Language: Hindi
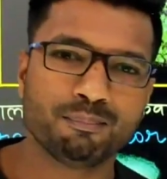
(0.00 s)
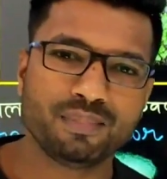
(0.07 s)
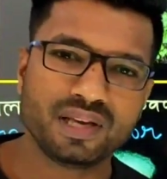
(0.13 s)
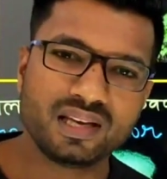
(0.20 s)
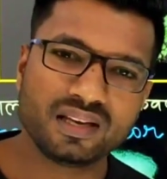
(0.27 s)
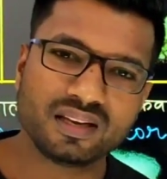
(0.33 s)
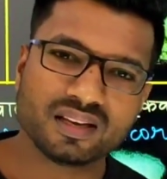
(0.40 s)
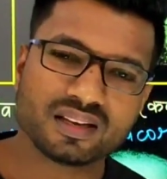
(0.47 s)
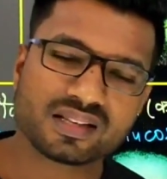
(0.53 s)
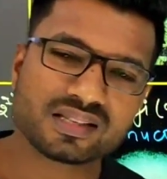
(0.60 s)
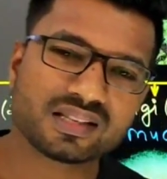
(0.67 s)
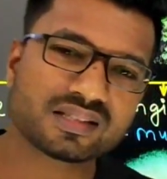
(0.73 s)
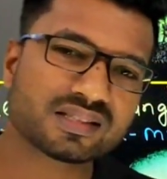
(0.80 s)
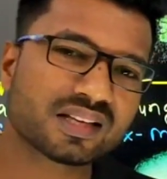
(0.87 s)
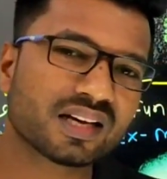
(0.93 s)
में
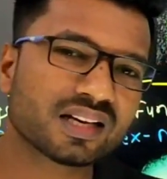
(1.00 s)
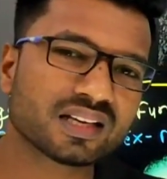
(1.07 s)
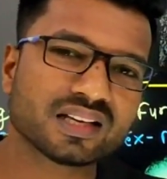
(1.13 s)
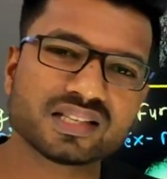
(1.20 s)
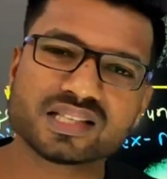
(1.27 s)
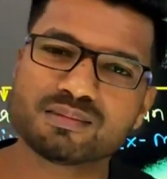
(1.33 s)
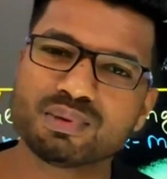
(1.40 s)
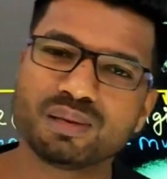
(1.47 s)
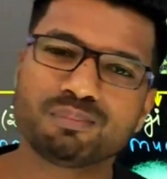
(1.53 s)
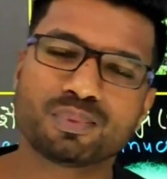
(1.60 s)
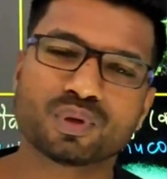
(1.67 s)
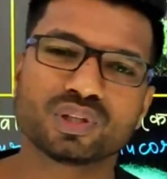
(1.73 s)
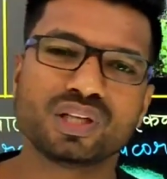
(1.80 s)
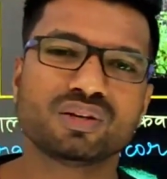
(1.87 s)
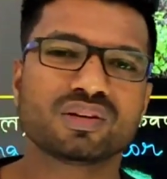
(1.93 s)
संसार के सभी
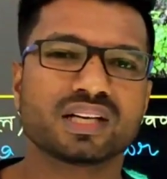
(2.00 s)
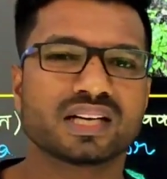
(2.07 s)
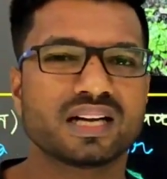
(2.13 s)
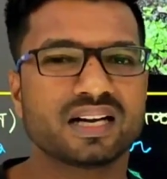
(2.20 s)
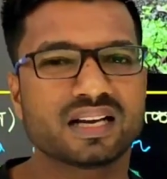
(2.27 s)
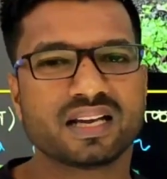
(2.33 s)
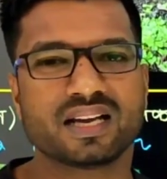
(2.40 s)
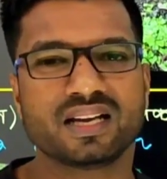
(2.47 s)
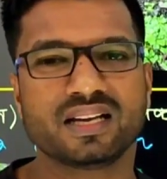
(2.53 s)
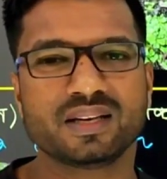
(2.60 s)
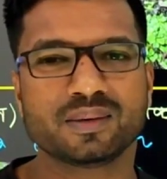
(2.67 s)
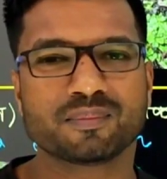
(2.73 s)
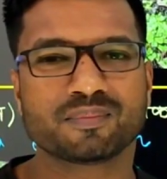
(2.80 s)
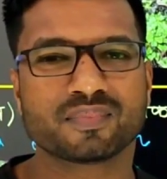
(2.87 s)
पौधे को रखा गया है